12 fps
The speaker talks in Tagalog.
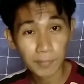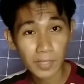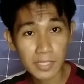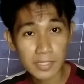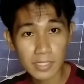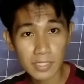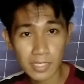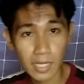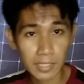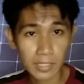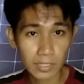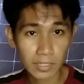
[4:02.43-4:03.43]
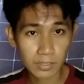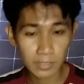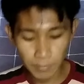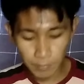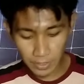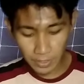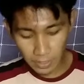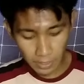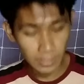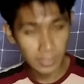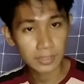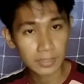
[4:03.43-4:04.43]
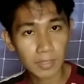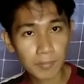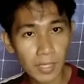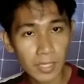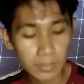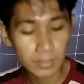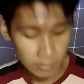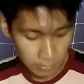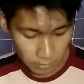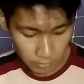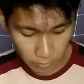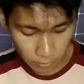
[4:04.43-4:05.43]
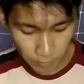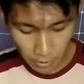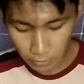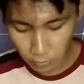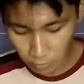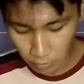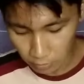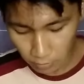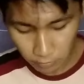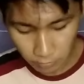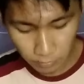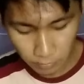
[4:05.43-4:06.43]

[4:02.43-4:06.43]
appliances gaya ng TV, electric pan yung mga katulad nun